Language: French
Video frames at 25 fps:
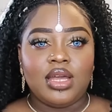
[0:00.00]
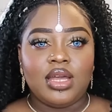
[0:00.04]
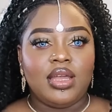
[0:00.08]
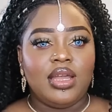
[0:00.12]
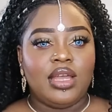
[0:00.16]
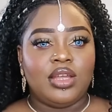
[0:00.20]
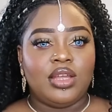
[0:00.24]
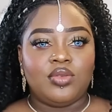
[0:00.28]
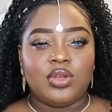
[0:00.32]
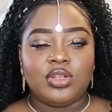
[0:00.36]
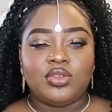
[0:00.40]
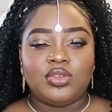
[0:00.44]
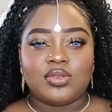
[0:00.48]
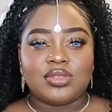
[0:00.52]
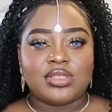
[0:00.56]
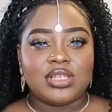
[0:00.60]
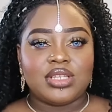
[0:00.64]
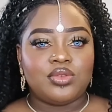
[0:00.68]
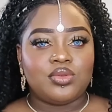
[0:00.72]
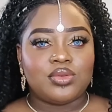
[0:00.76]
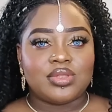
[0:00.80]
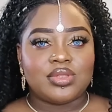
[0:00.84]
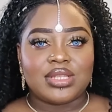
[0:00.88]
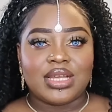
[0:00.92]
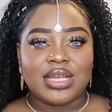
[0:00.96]
Elle doit être
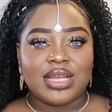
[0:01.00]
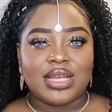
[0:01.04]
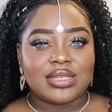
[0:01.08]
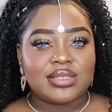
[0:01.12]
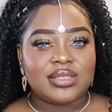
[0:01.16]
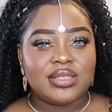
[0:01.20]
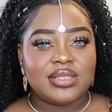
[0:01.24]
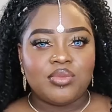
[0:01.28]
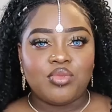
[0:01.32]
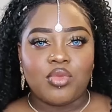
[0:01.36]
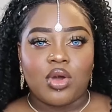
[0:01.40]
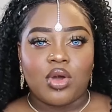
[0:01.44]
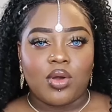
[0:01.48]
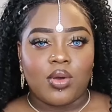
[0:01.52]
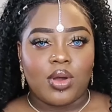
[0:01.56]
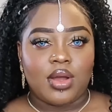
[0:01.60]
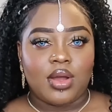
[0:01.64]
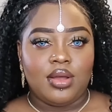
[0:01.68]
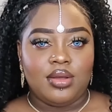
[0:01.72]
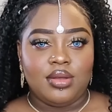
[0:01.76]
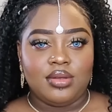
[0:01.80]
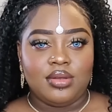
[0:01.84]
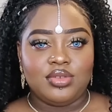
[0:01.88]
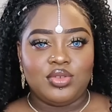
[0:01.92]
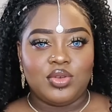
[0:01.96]
enceinte de 5 à 6 mois, quoi.
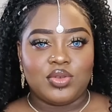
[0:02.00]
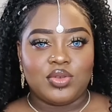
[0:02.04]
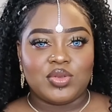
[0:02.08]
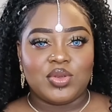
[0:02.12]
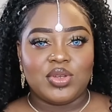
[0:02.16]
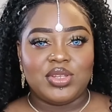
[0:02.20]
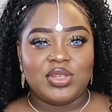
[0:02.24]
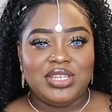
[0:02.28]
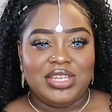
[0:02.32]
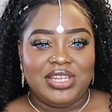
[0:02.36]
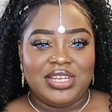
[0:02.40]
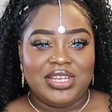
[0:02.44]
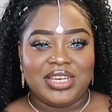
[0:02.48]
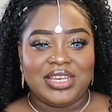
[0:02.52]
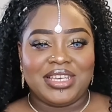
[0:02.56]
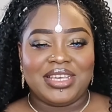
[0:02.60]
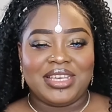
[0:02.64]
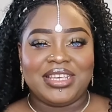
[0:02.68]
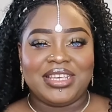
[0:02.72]
Tu vois ce que je veux dire